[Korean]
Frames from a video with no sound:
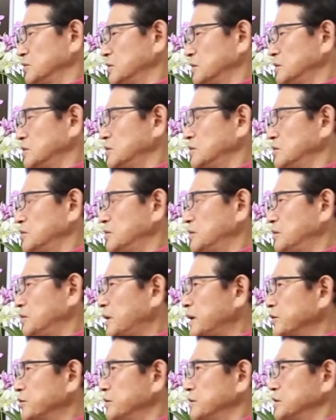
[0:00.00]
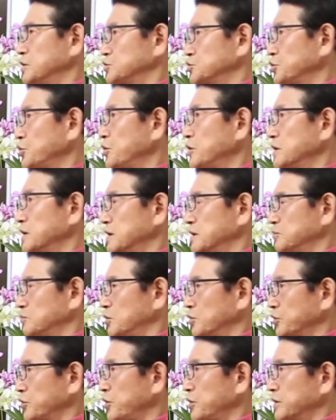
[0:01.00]
월 화요일 날 수요일 날
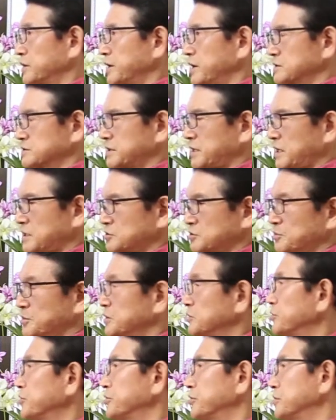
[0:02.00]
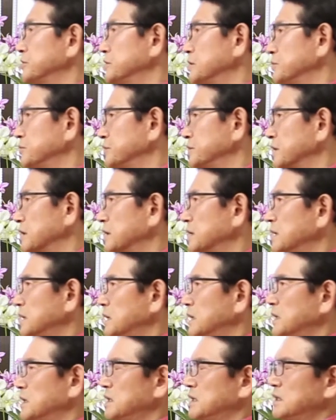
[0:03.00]
목요일 계속 민원을 하다
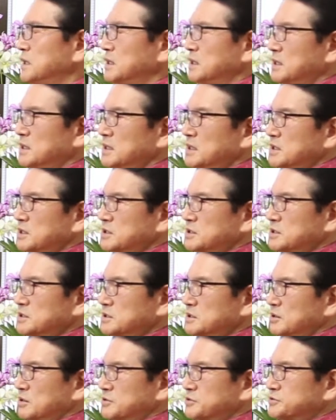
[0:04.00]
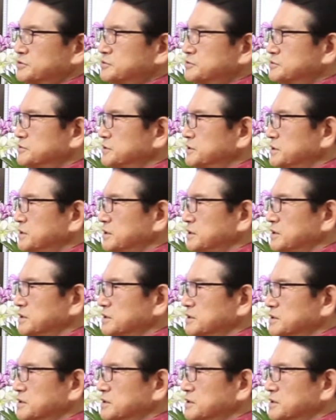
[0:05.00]
보니까 이 어른들이